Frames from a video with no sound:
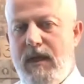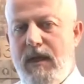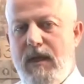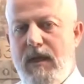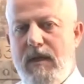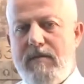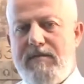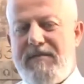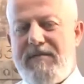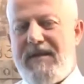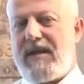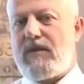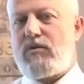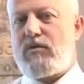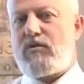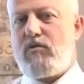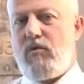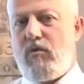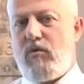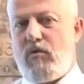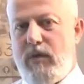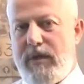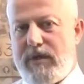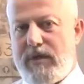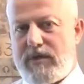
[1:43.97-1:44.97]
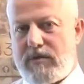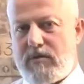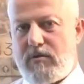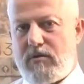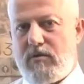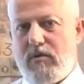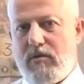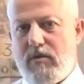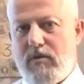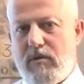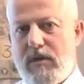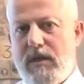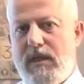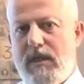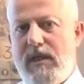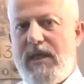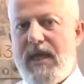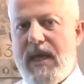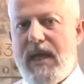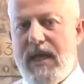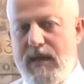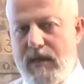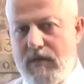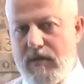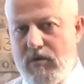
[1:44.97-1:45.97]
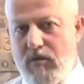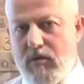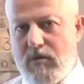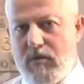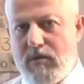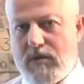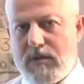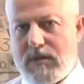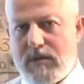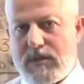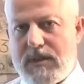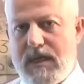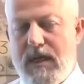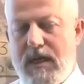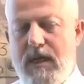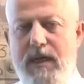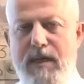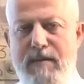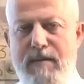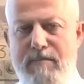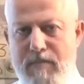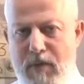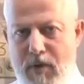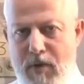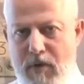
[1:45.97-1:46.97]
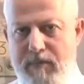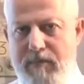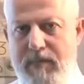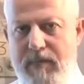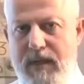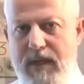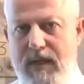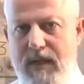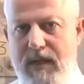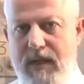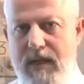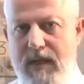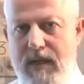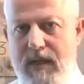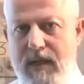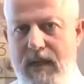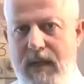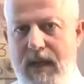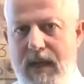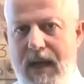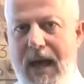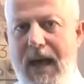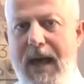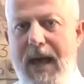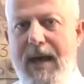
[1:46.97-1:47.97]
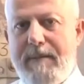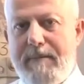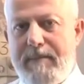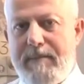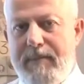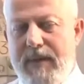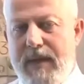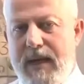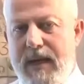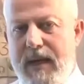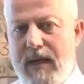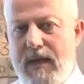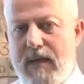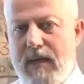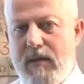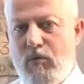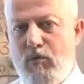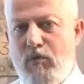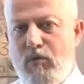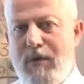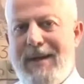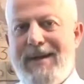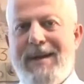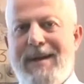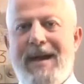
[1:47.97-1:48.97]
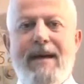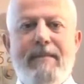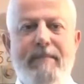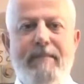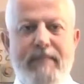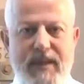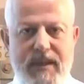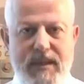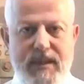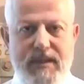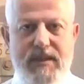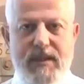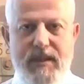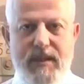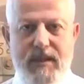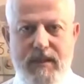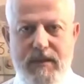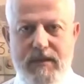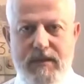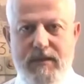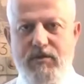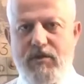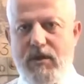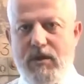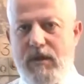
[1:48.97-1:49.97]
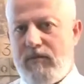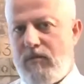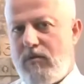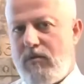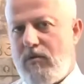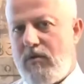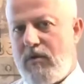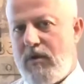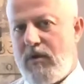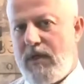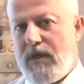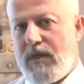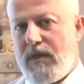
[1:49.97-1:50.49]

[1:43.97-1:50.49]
Fatto questo, chiedo se l'immobile abbia un'anamnesi, diciamo,